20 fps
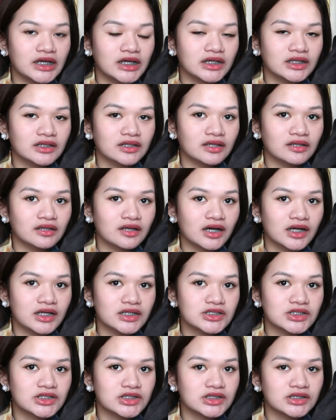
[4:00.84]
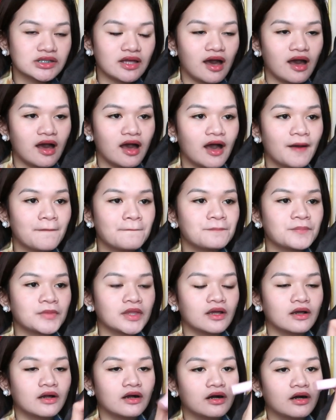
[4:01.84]
ng Laneige na
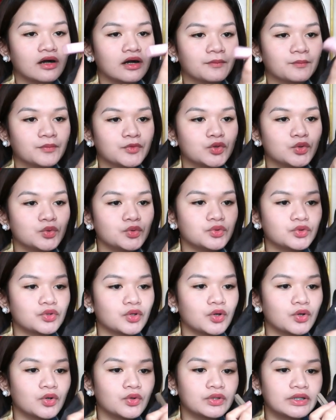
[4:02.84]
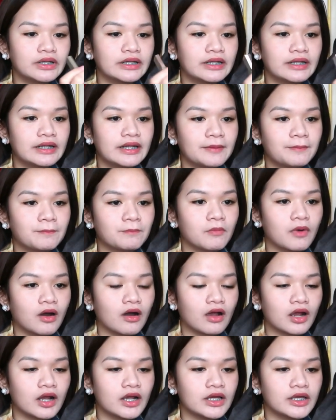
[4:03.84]
um, two-tone lip
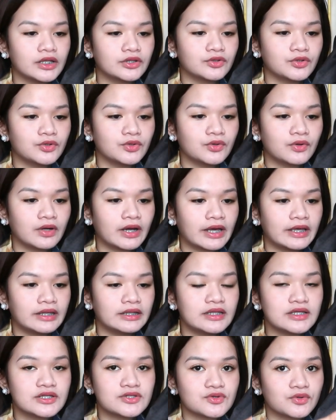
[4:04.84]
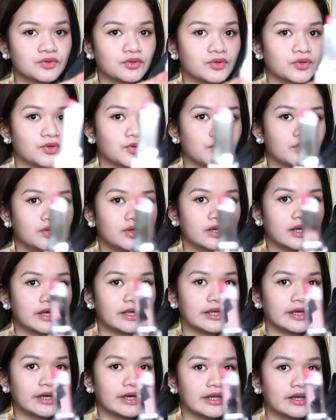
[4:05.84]
bar. Ito yung kay Lee Sung Kyung.
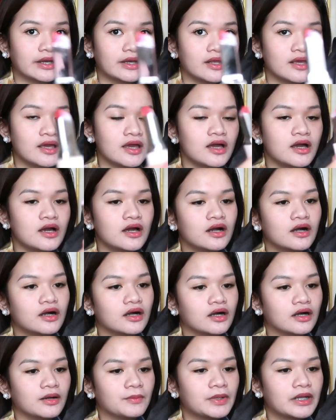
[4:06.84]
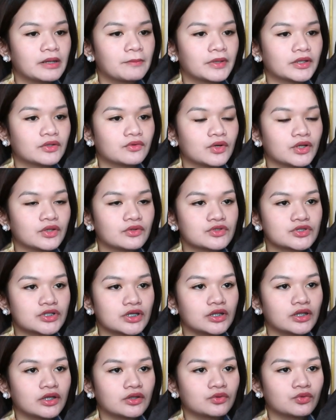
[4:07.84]
Ayan. Uh, pinapatungan ko
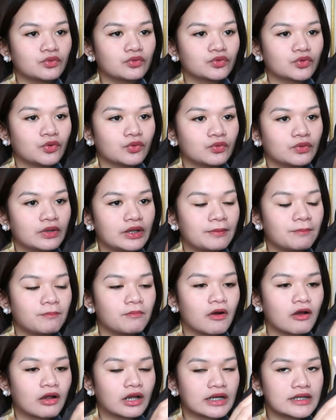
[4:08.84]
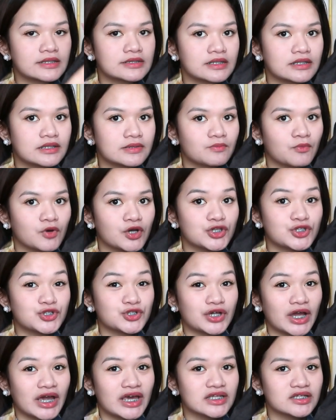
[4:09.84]
siya ng two-tone lip bar kasi it
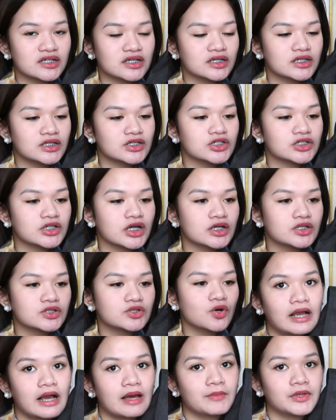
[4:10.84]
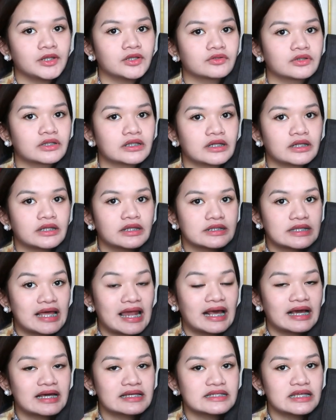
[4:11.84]
moisturizer din siya. So, gamit ko
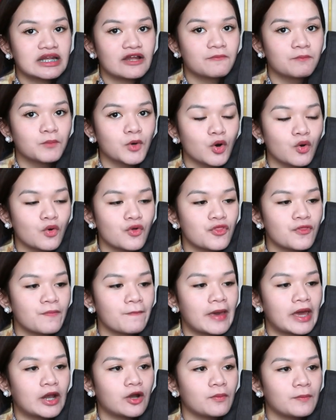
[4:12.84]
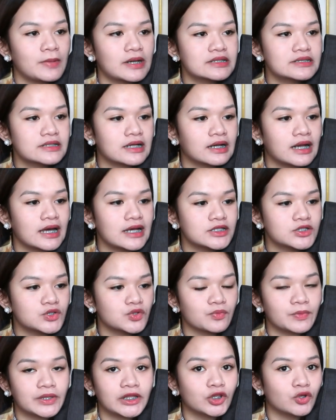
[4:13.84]
talaga sila both. Pero pag sa
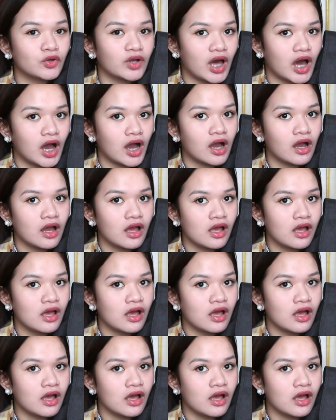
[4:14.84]
classroom, ito lang.